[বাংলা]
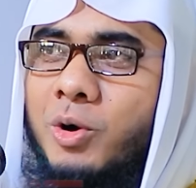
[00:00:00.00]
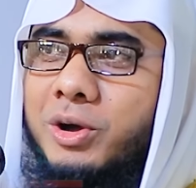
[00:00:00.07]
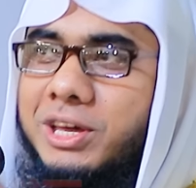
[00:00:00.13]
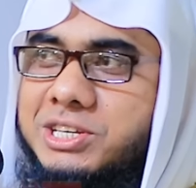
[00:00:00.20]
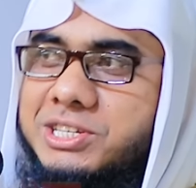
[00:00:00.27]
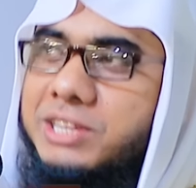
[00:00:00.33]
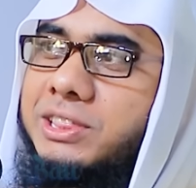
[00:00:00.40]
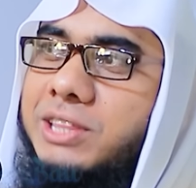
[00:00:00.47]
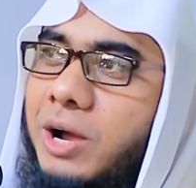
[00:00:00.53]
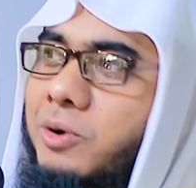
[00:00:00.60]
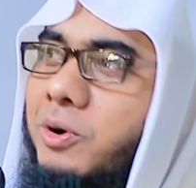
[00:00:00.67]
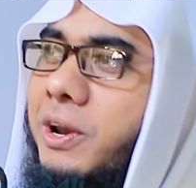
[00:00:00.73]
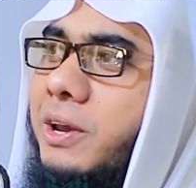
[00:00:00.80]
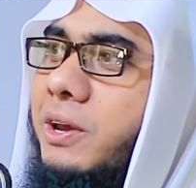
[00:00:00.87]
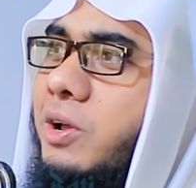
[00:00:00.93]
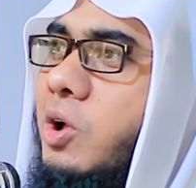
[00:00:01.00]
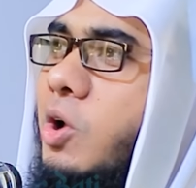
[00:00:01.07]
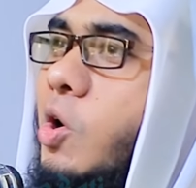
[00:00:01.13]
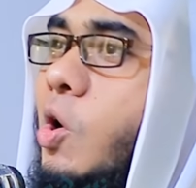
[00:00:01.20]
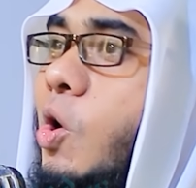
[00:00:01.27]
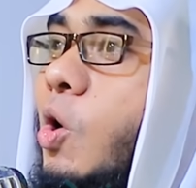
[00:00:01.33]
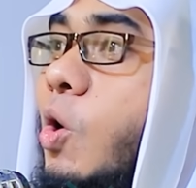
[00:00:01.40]
ভঙ্গি চিন্তা করে
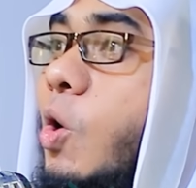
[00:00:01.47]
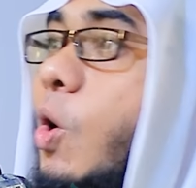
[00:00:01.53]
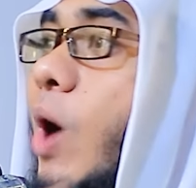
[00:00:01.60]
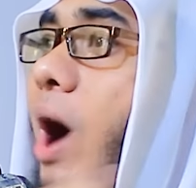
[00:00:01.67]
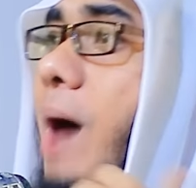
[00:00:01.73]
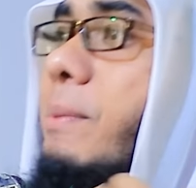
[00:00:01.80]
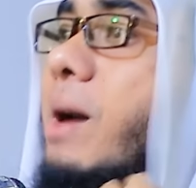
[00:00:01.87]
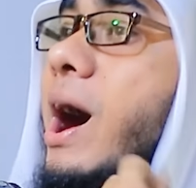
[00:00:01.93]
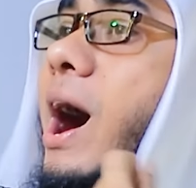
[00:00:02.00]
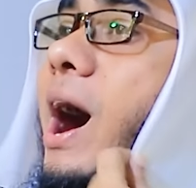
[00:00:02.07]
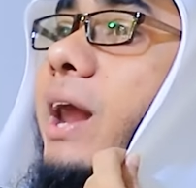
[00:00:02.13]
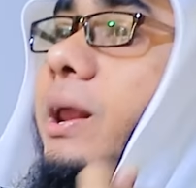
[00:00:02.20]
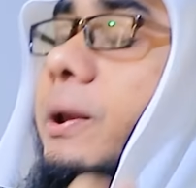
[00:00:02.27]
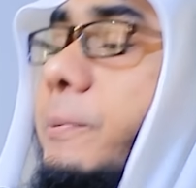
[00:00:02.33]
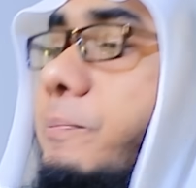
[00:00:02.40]
ও আমার